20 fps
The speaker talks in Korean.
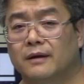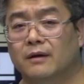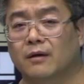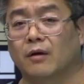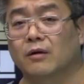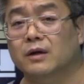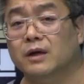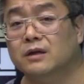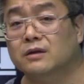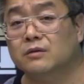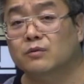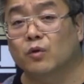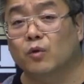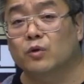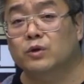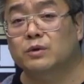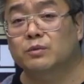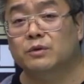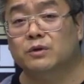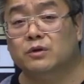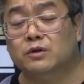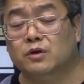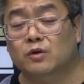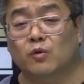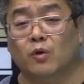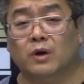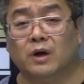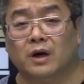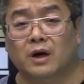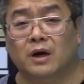거기에 지금 오십 일주
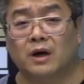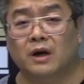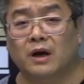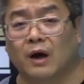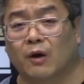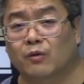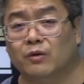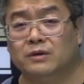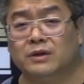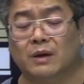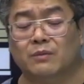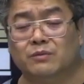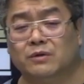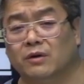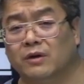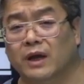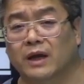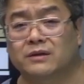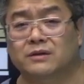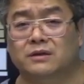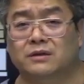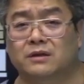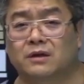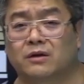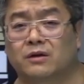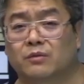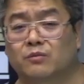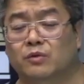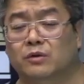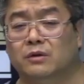신고가를 나오는
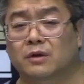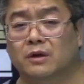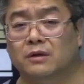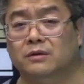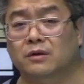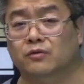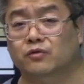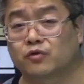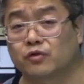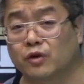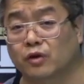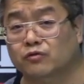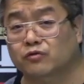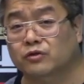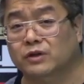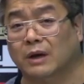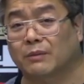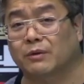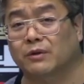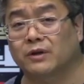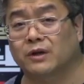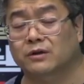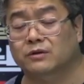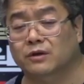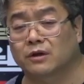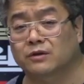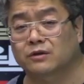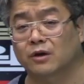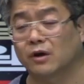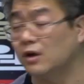삼성엔지니어링부터 해서 주력주
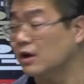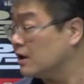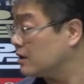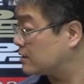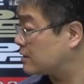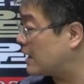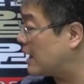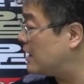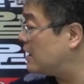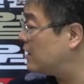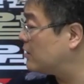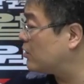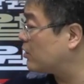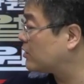잡아내셔야죠. 셀리드